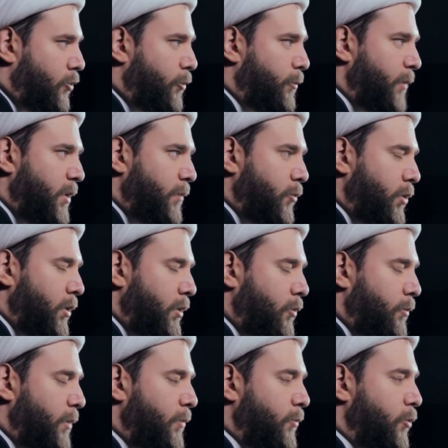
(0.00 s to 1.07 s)

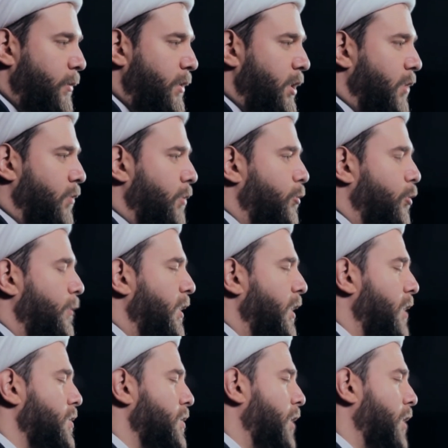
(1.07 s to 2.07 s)
أم المؤمنين والمؤمنات